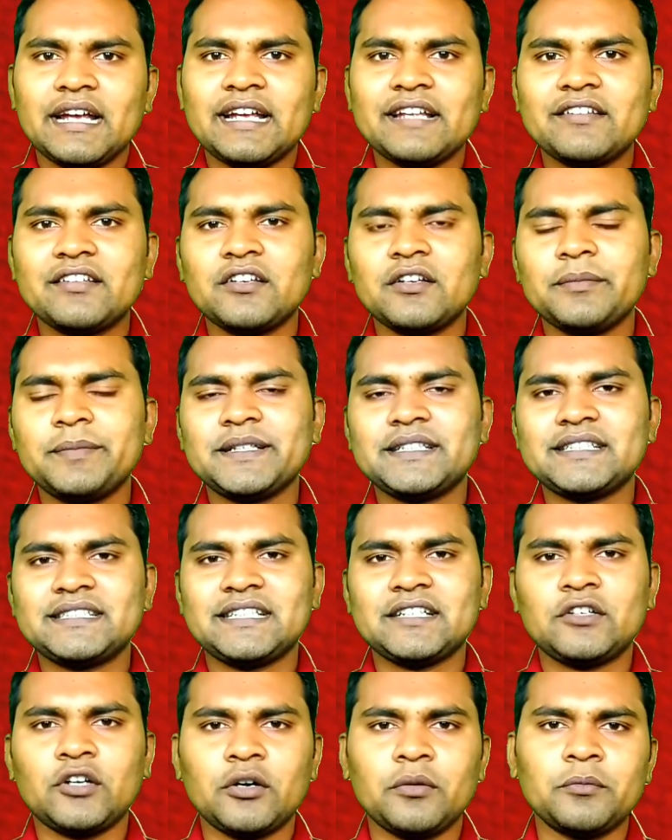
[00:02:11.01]
এই ছিল
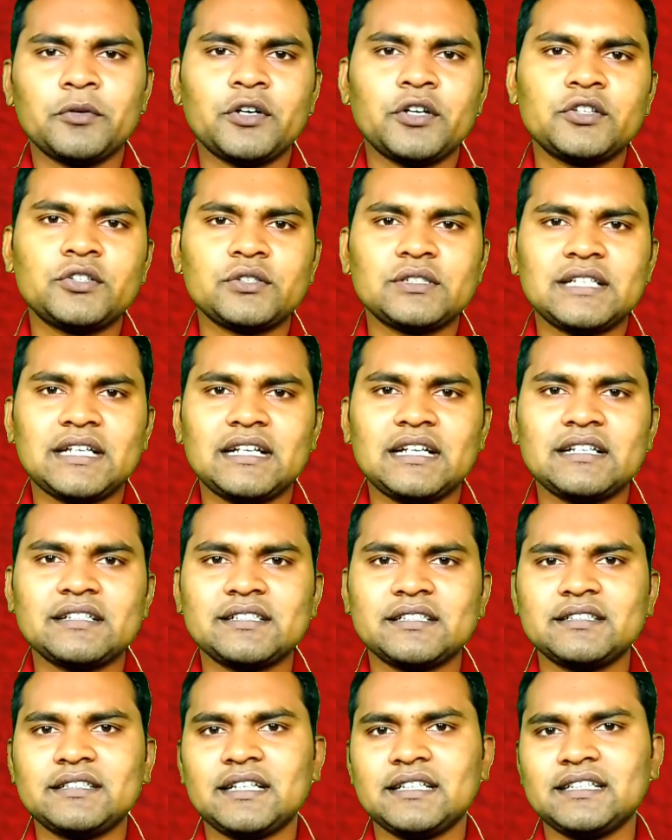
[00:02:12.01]
বিদেশে কর্মরত যারা
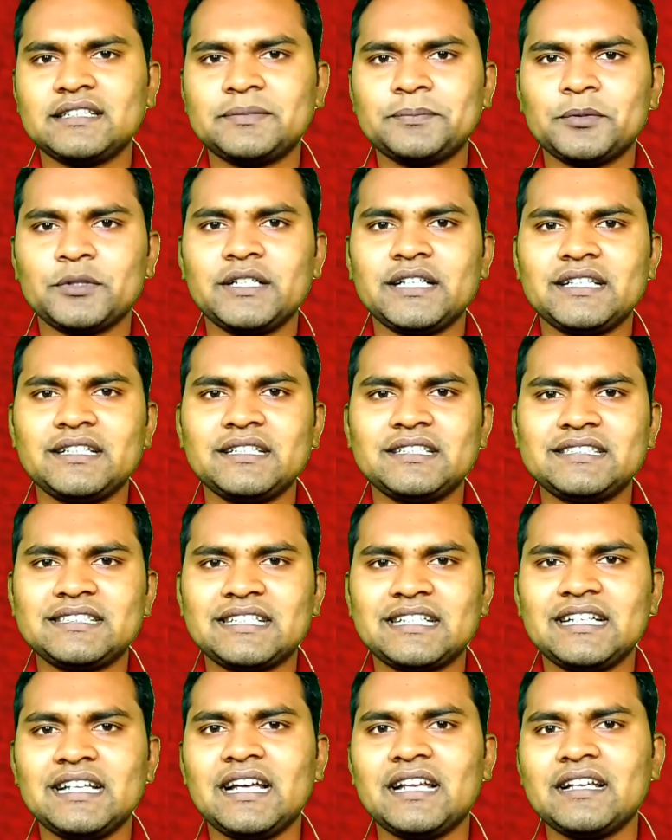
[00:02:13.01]
আছেন তাদের পুলিশ
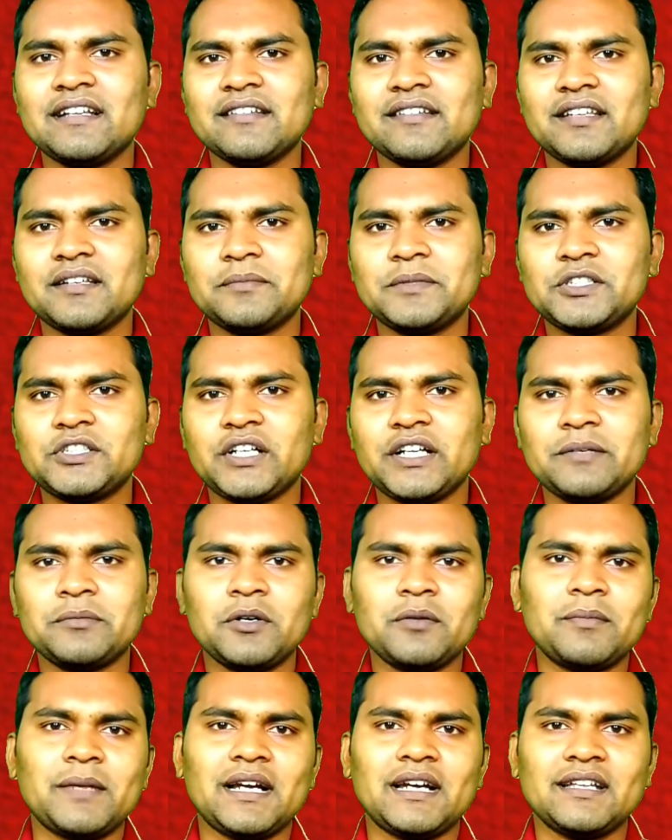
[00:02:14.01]
ক্লিয়ারেন্সের বিষয়
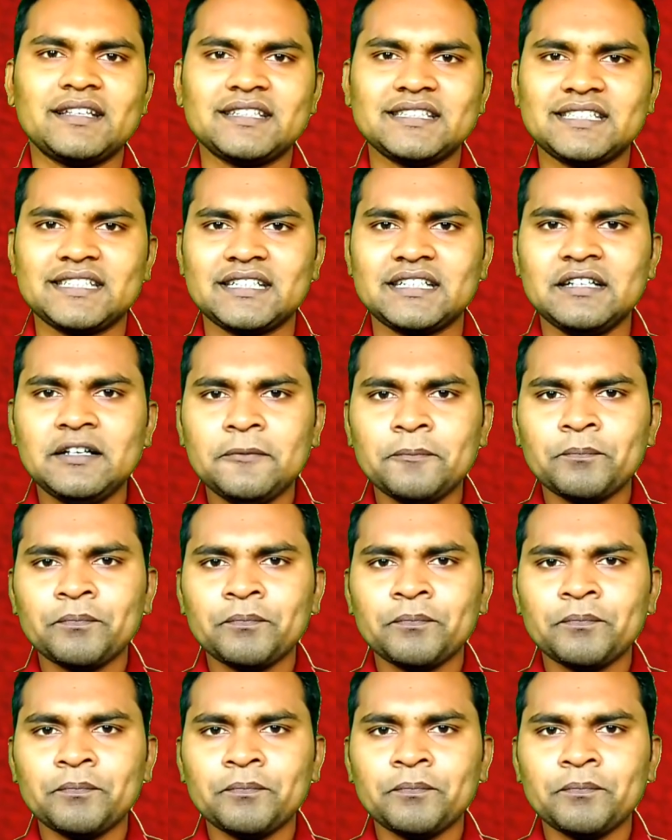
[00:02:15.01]
এবং বাংলাদেশের